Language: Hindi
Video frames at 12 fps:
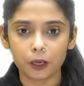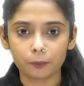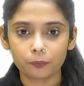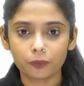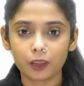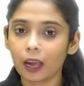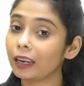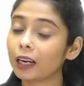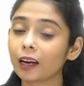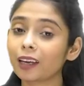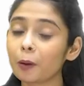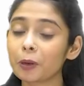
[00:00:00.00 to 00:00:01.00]
में कहने
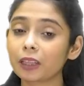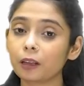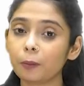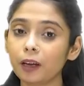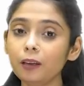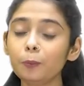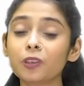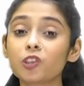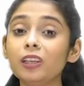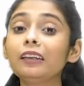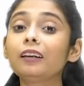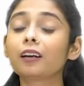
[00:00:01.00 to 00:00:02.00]
का क्या मतलब है
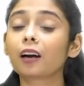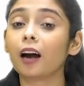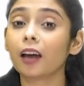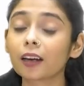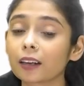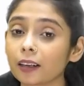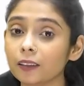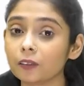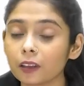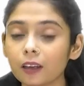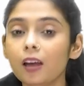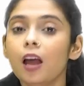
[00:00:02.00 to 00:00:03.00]
बिजली कड़क रही
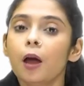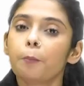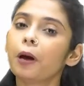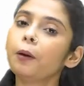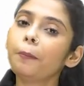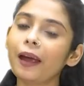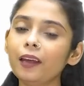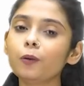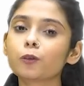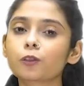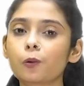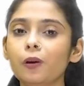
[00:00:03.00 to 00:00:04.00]
थी पर मैंने
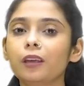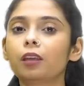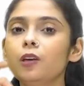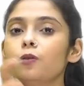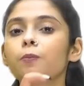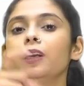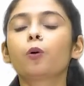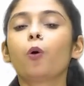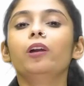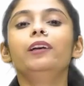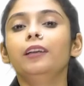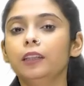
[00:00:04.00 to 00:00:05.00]
उसको एक ह्यूमन
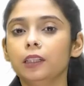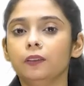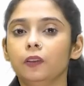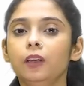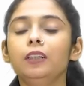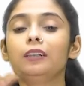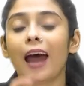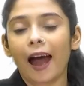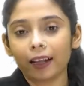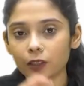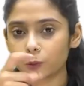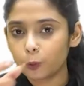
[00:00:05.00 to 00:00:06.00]
क्वालिटी दे दी
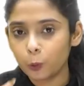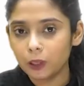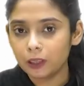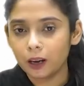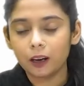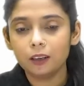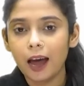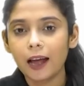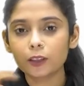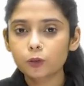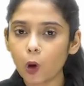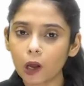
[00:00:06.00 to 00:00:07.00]
डांस बोल दिया
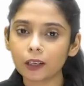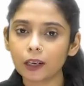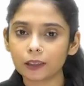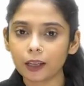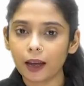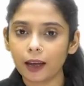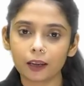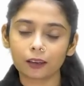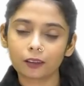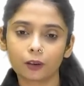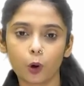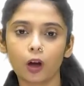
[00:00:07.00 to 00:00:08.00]
डांस कौन करता है
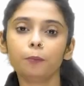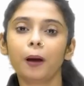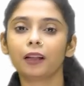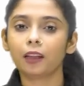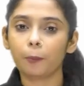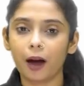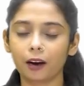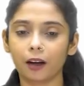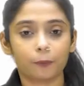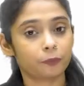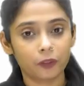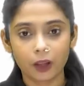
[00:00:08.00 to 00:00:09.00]
कौन पाता है भांगड़ा